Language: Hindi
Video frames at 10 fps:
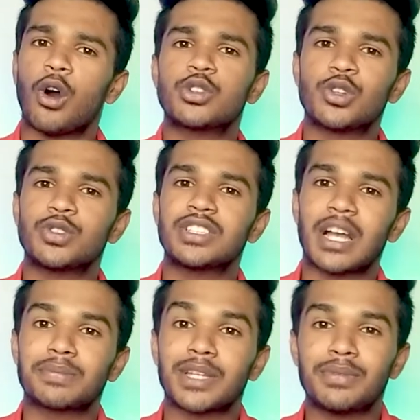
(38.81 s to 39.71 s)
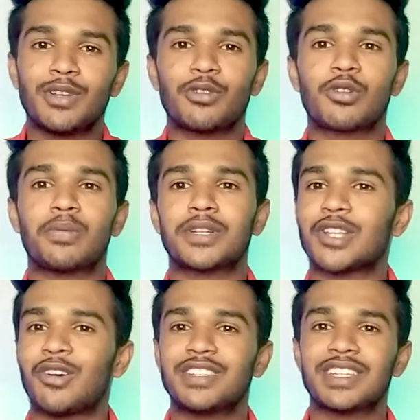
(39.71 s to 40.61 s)
और जो चीज़ आप सभी लोगों को
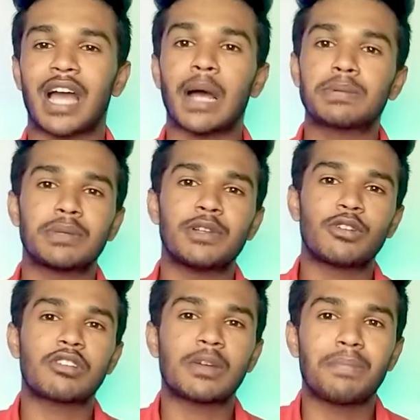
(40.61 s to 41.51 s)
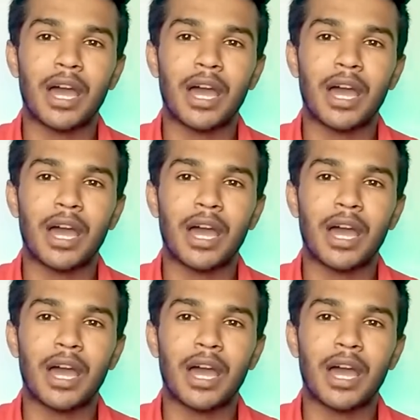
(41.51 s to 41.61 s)
पता होनी चाहिए आप सभी लोगों के